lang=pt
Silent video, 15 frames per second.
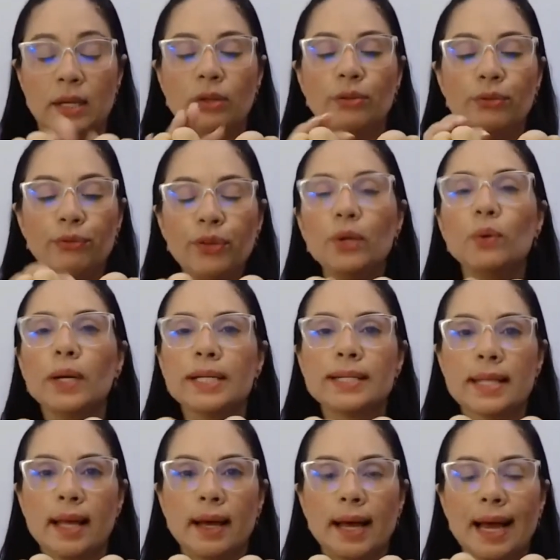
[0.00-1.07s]
Viu
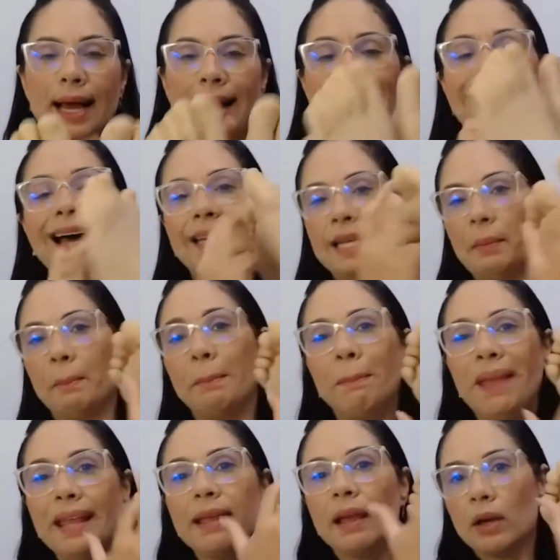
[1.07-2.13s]
essa área
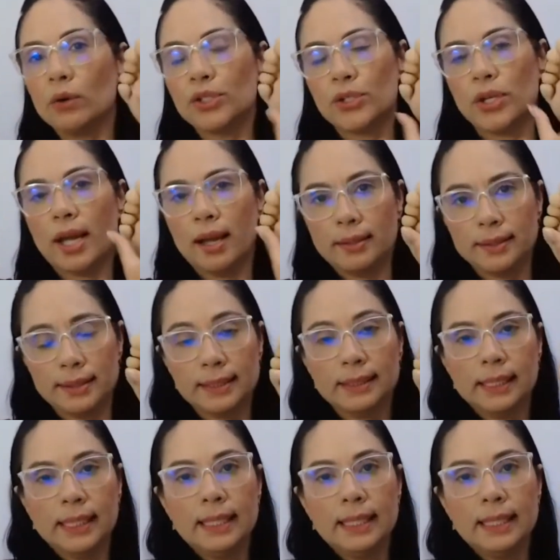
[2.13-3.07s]
bem arrocheada